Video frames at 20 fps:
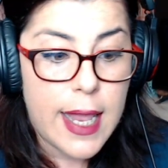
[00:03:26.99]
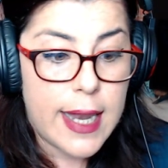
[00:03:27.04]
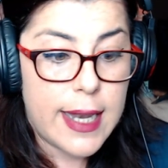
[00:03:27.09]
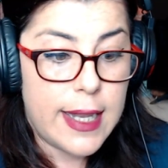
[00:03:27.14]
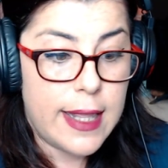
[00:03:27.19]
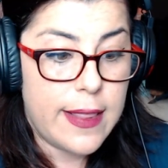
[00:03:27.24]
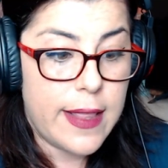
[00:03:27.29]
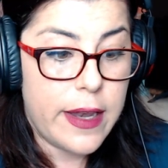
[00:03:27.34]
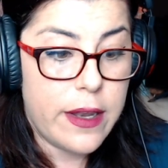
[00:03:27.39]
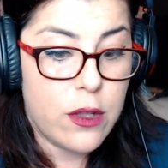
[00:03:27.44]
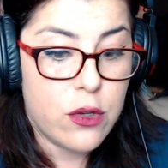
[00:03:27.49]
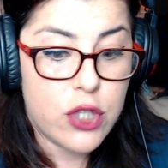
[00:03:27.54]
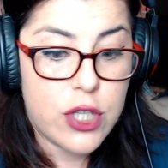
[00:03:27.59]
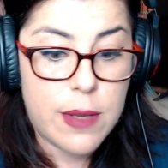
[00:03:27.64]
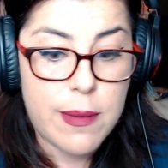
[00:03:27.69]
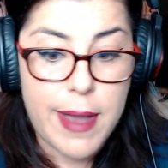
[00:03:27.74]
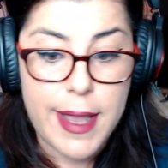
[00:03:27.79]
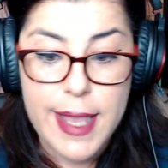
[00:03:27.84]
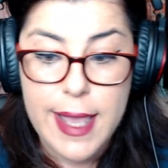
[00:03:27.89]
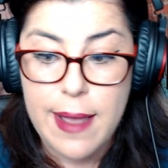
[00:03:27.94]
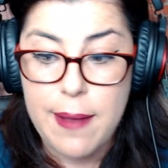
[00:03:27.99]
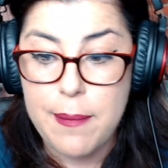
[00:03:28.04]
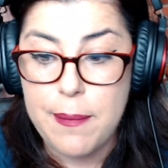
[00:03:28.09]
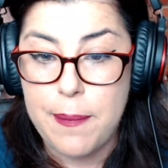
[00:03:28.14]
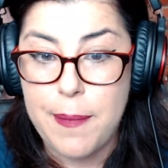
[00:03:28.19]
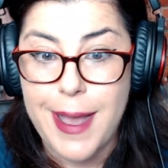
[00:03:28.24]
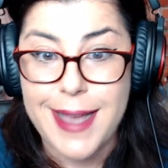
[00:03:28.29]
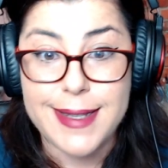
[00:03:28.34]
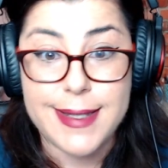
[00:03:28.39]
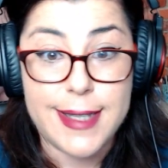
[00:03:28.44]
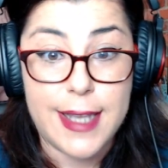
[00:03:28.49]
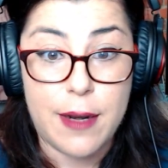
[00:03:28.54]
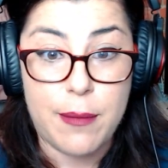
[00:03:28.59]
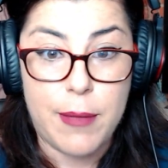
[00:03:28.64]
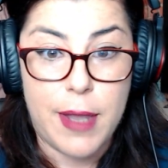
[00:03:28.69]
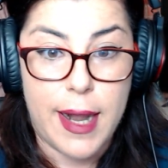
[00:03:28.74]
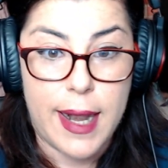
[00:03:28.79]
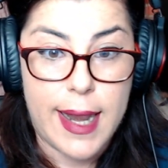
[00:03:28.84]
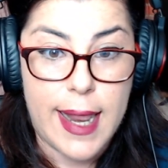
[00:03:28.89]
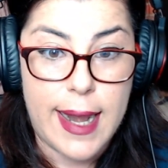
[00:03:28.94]
ni de Lius Ibaya va a ser
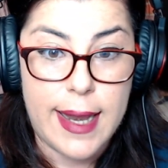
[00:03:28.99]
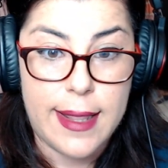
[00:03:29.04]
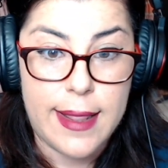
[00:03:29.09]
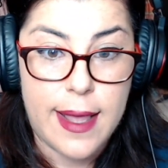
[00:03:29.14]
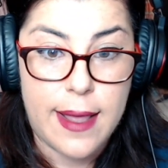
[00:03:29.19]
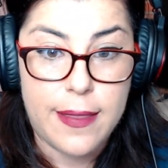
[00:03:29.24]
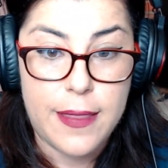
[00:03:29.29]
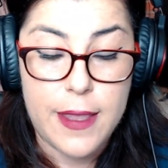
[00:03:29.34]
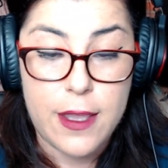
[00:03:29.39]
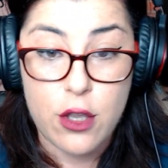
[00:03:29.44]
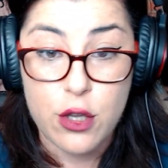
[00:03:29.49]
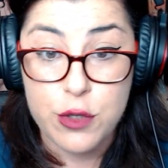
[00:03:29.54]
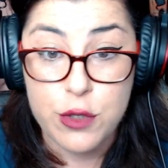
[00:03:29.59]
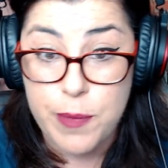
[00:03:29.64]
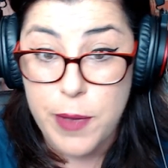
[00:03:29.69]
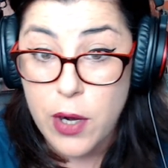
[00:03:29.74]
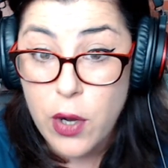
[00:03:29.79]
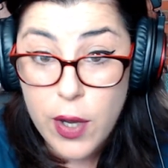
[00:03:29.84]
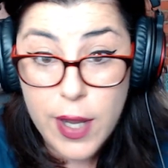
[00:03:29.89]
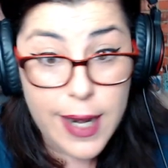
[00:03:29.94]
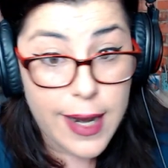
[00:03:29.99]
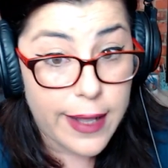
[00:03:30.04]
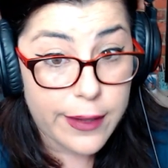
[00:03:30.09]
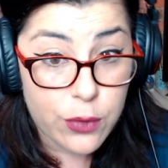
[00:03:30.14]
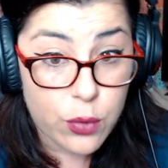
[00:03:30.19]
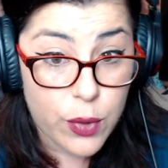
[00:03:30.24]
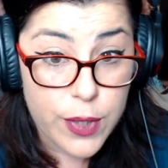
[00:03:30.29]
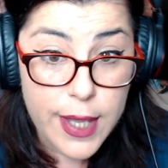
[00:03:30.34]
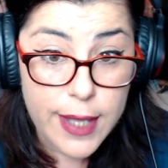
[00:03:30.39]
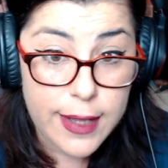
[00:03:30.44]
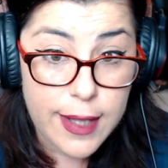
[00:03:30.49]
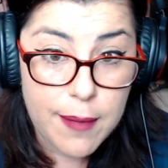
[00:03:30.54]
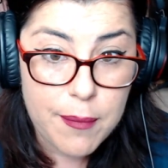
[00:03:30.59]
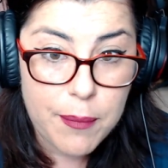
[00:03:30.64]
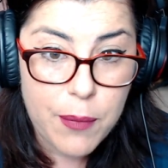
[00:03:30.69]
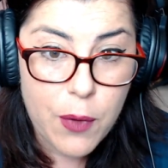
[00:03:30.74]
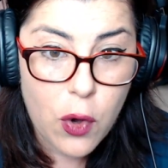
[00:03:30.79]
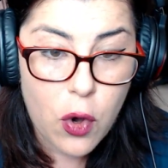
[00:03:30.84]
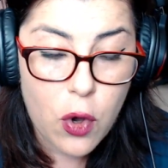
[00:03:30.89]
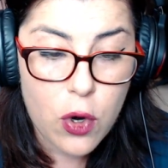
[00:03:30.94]
mi realidad y yo espero que la tuya
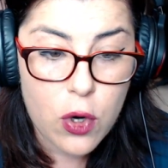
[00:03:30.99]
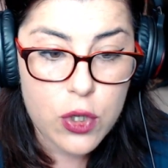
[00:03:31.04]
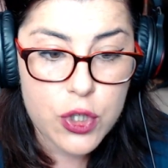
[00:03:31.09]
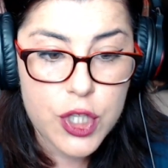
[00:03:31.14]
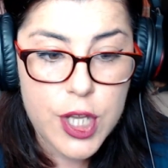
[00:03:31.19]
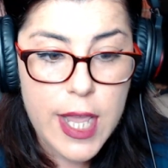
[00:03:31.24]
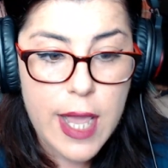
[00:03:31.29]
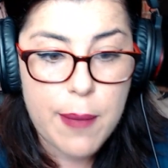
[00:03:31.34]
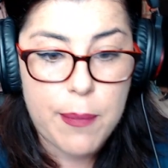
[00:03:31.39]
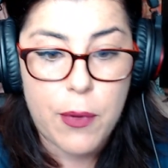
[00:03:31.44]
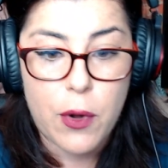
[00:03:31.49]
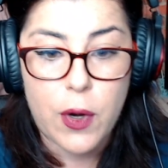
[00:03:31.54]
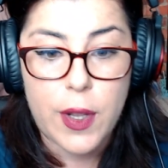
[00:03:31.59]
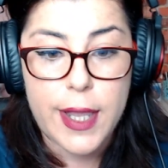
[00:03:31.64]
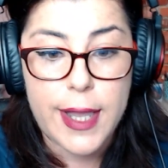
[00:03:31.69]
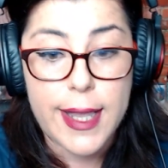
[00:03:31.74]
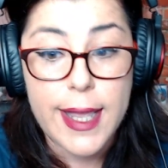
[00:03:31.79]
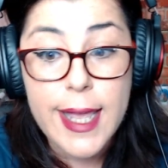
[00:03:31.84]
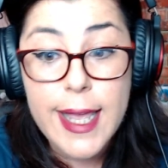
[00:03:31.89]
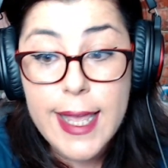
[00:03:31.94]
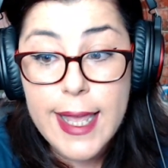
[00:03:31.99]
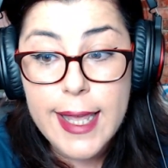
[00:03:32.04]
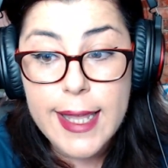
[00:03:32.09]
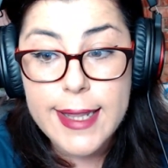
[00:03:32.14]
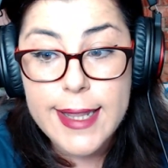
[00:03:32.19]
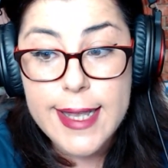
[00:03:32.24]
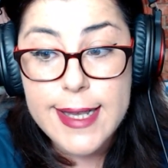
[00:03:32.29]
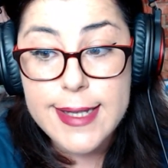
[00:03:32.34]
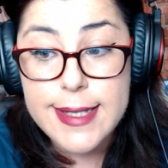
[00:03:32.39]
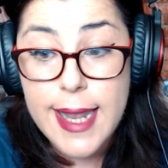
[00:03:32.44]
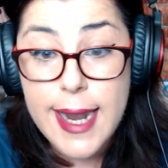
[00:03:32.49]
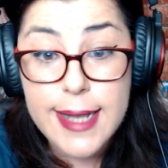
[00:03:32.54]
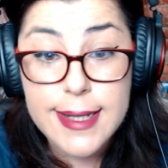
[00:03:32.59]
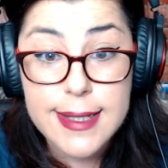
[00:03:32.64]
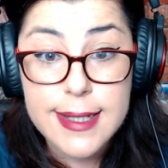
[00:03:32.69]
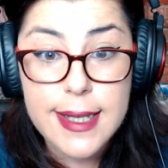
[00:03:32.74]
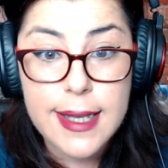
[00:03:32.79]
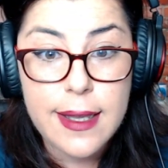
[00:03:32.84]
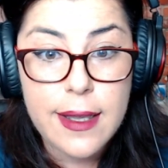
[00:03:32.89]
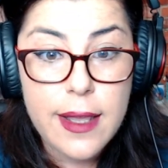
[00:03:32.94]
tampoco lo sea, porque de ser
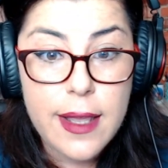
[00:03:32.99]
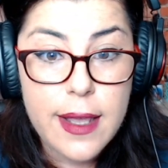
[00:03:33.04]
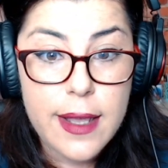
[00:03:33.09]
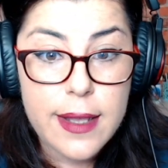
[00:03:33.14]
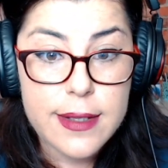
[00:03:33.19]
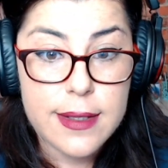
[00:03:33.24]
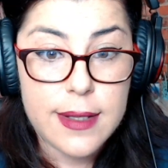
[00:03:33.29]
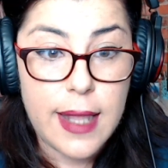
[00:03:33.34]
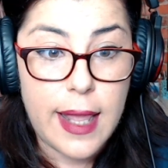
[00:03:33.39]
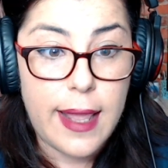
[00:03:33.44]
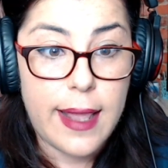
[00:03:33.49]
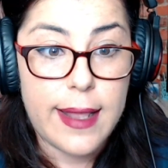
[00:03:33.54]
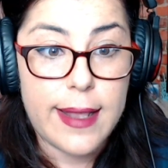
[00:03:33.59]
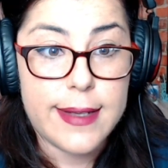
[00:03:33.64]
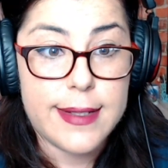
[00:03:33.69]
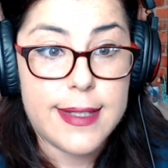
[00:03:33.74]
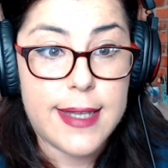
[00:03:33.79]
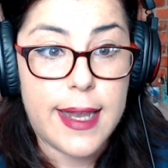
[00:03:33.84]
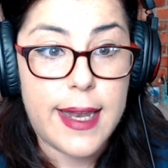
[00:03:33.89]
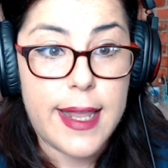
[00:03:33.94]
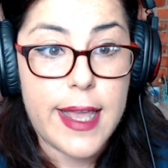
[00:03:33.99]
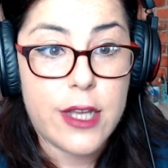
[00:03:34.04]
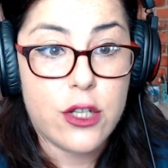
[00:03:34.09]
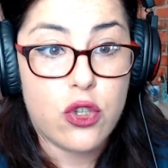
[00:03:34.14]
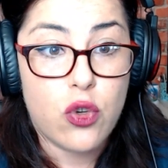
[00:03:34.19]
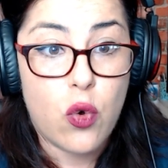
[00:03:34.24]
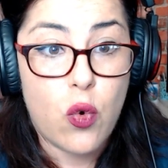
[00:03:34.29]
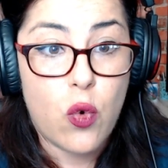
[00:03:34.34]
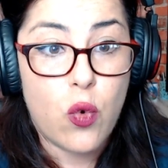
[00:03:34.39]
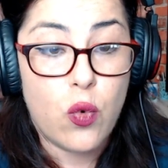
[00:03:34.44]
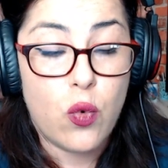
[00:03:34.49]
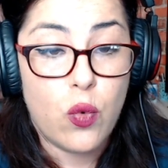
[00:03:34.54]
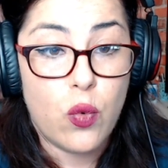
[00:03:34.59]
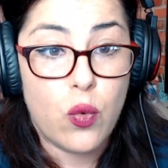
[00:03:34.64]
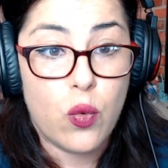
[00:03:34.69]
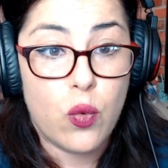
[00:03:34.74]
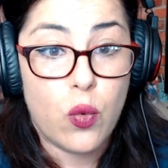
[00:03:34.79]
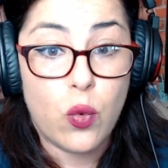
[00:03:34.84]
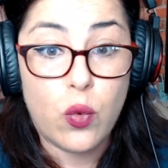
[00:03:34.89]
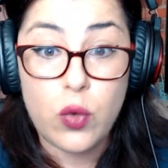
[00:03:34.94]
así eh, serías
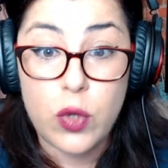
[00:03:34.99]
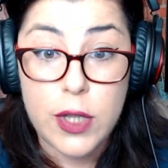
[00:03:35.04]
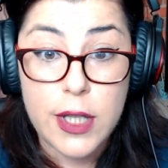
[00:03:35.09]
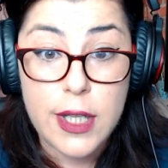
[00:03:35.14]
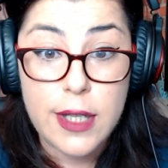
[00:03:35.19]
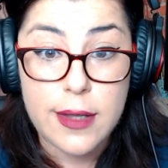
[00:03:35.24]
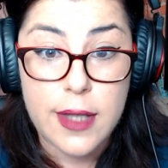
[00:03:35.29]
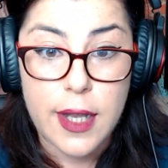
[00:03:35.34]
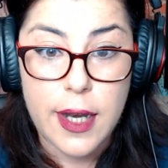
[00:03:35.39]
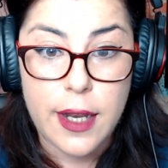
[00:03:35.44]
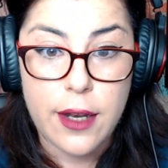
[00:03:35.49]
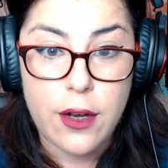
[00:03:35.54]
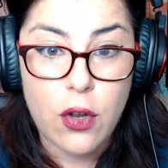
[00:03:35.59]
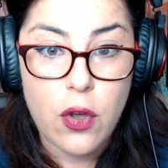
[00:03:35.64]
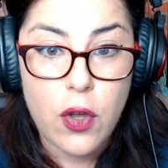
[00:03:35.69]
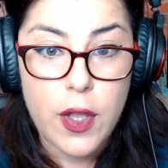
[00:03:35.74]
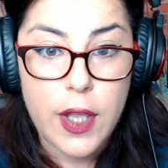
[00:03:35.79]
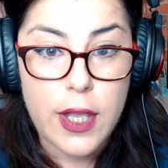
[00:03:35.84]
un, un títere, ¿no?